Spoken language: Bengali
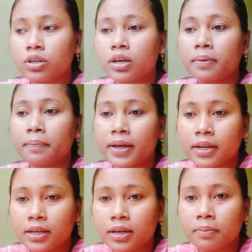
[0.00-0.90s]
থেকে
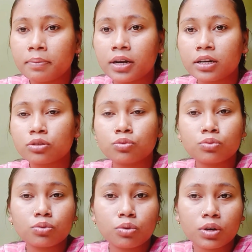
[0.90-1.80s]
বেরিয়ে মানে একটা
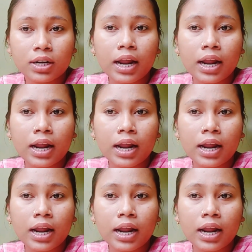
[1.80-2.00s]
সুন্দর